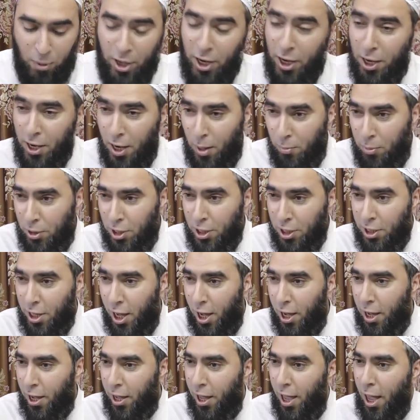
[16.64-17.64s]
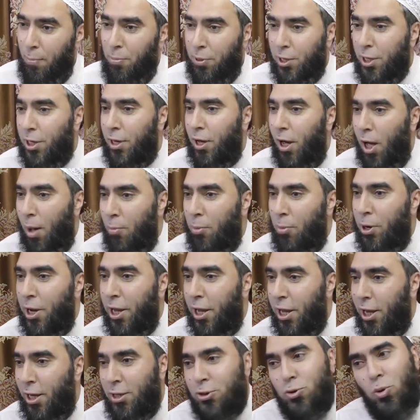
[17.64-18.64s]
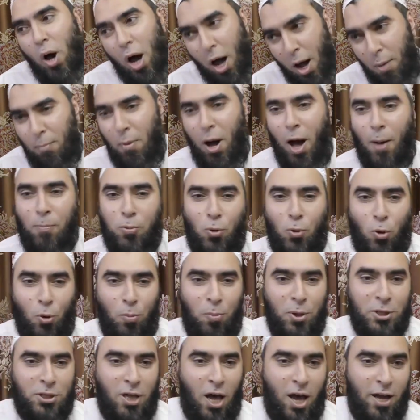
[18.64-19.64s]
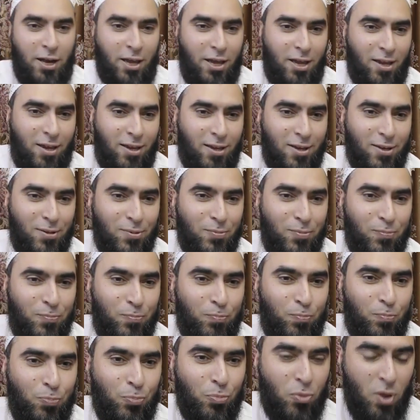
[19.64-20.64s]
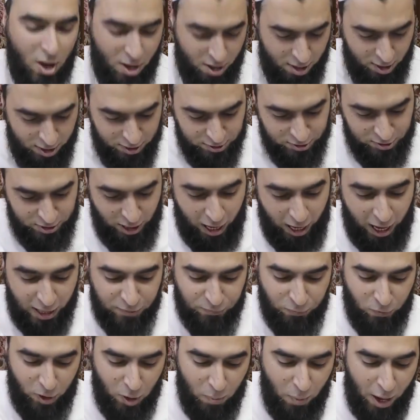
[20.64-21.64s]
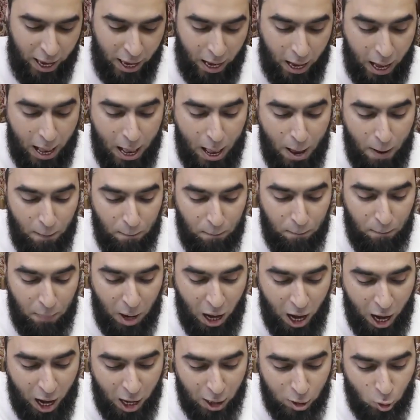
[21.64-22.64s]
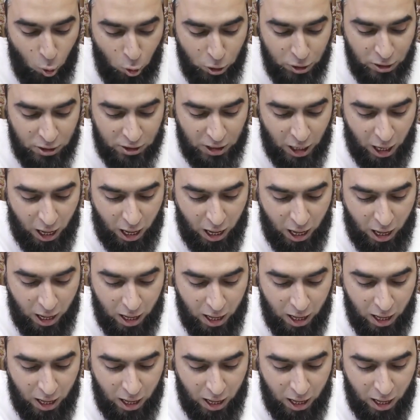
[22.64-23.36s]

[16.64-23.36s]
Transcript: मेरे नबी ये गैब की खबरें हैं जो हम आपको बता रहे हैं साथ फरमाया मा कुंता